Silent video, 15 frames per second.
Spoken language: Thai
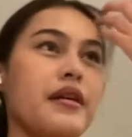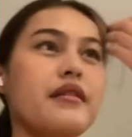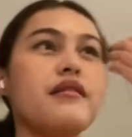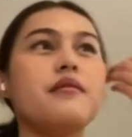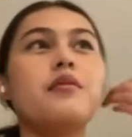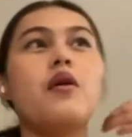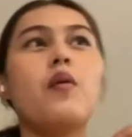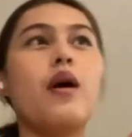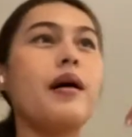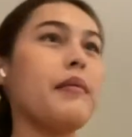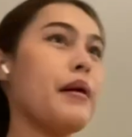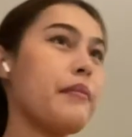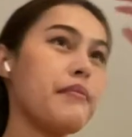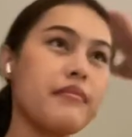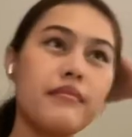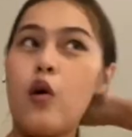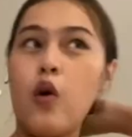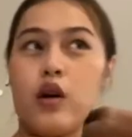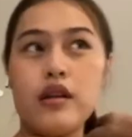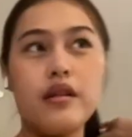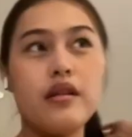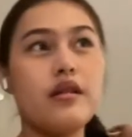เยอะเพราะว่าแบบค
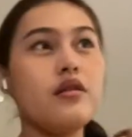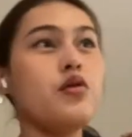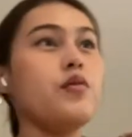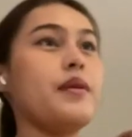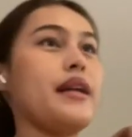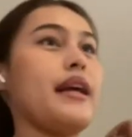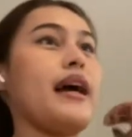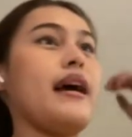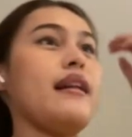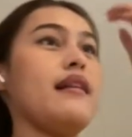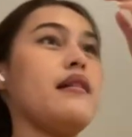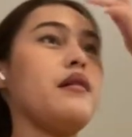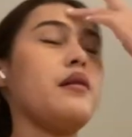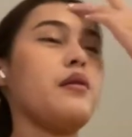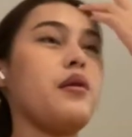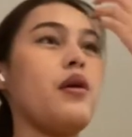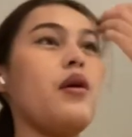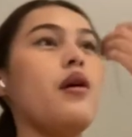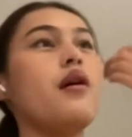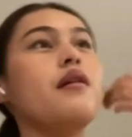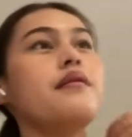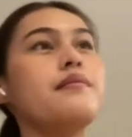นเยอะอยู่เหมือนกันแล้วก็
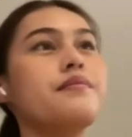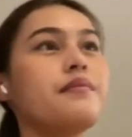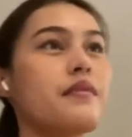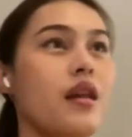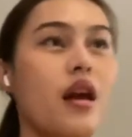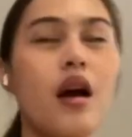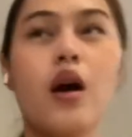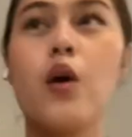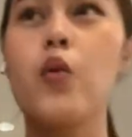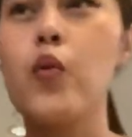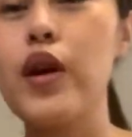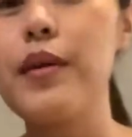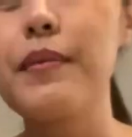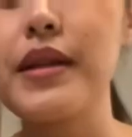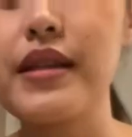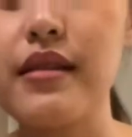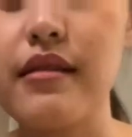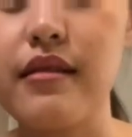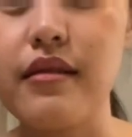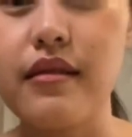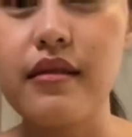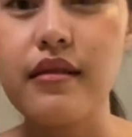วิ่งไป
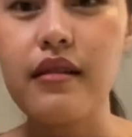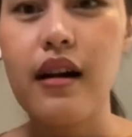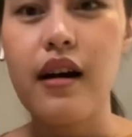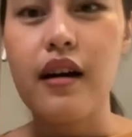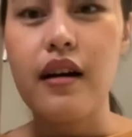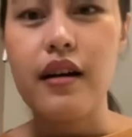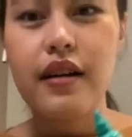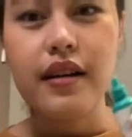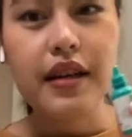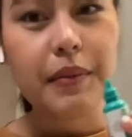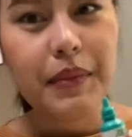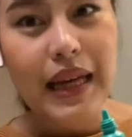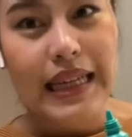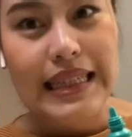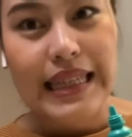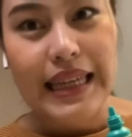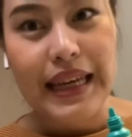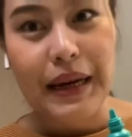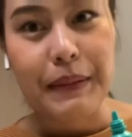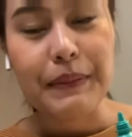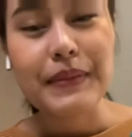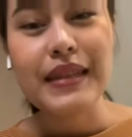ซื้อน้ำตาเทีย
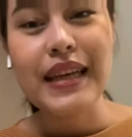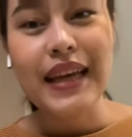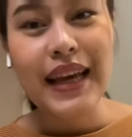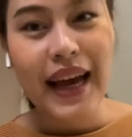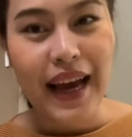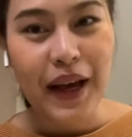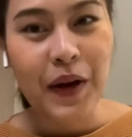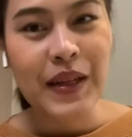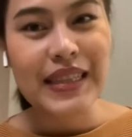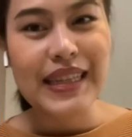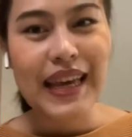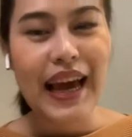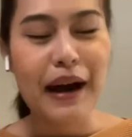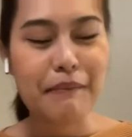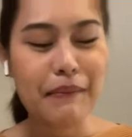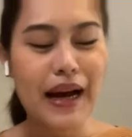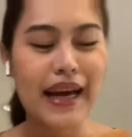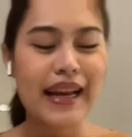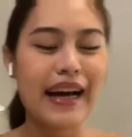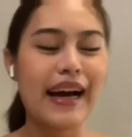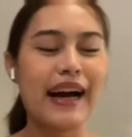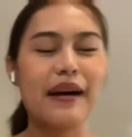มที่ไอคอนสยามมา
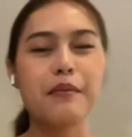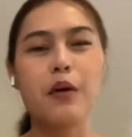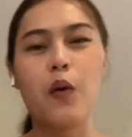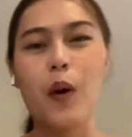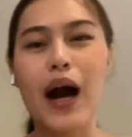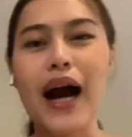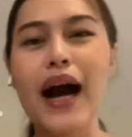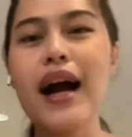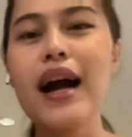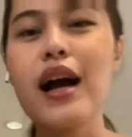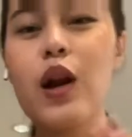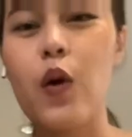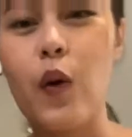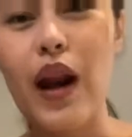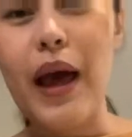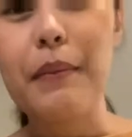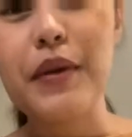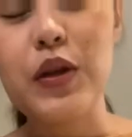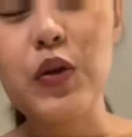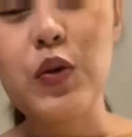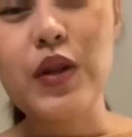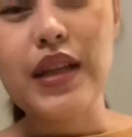นะคะเพราะว่าโรงแรมมัน
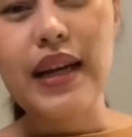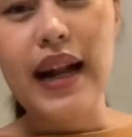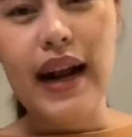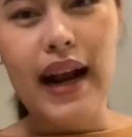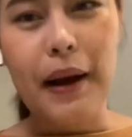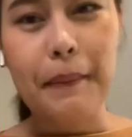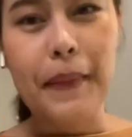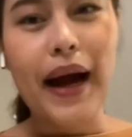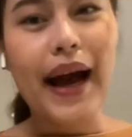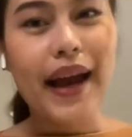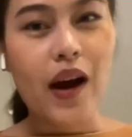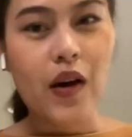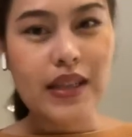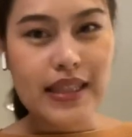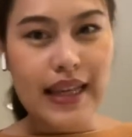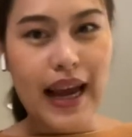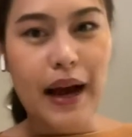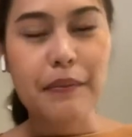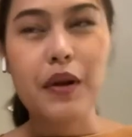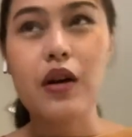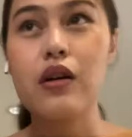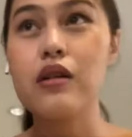อยู่ติดกับไอคอนสยาม
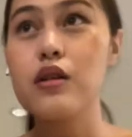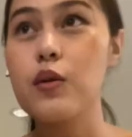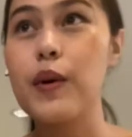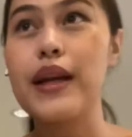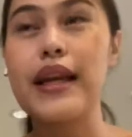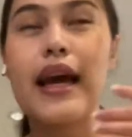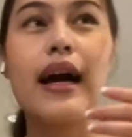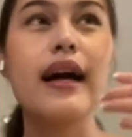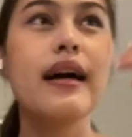แล้วก็คือวันเนี้ย